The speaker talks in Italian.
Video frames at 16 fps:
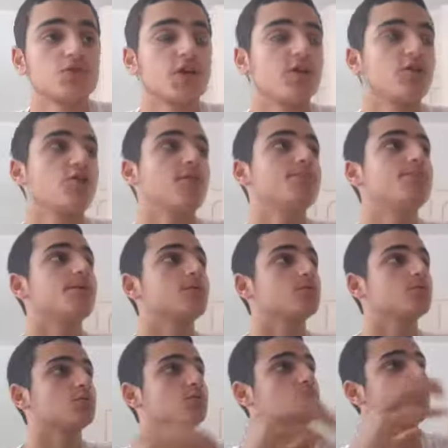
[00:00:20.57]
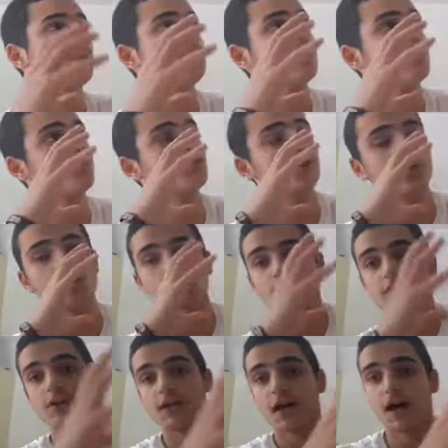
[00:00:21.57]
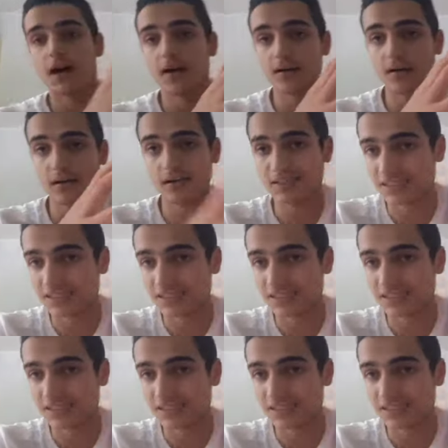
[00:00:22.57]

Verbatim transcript: Cioè noi abbiamo, abbiamo dato via,